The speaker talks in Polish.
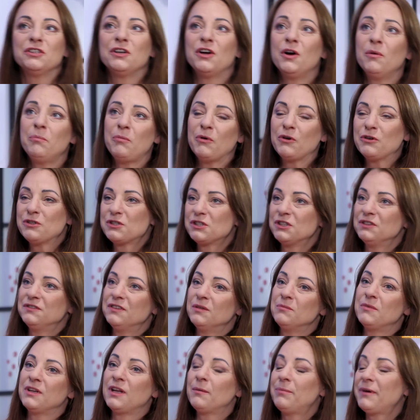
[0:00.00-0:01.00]
o
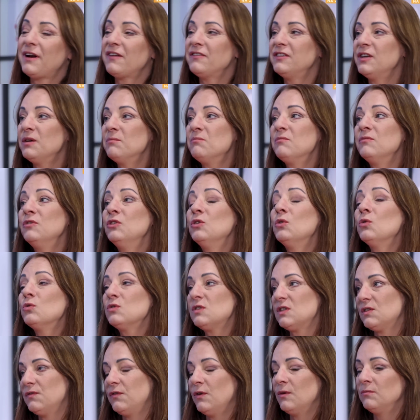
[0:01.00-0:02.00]
pokrzywę, ma naprawdę
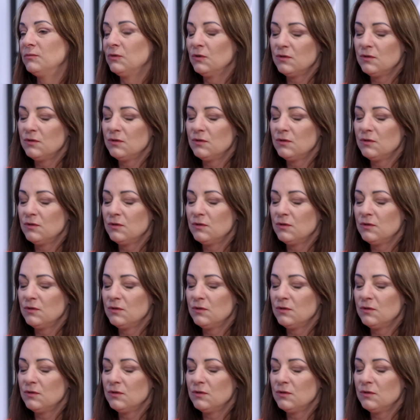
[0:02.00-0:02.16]
mnóstwo,